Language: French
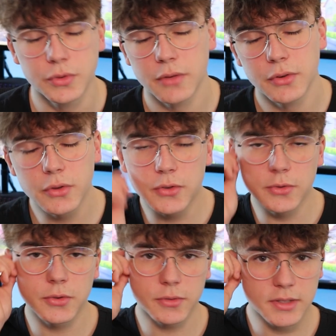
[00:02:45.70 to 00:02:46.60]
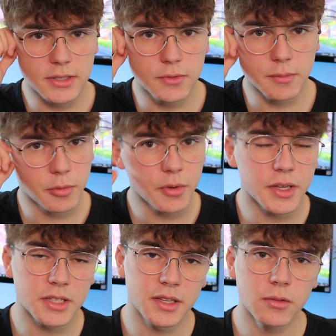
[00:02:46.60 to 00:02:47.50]
vous avez une autre solution c'est tout simplement
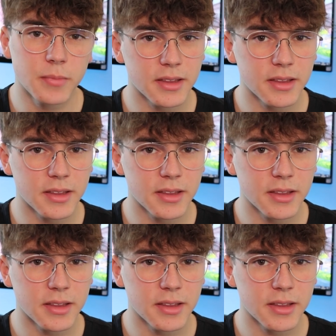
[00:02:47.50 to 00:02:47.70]
d'acheter une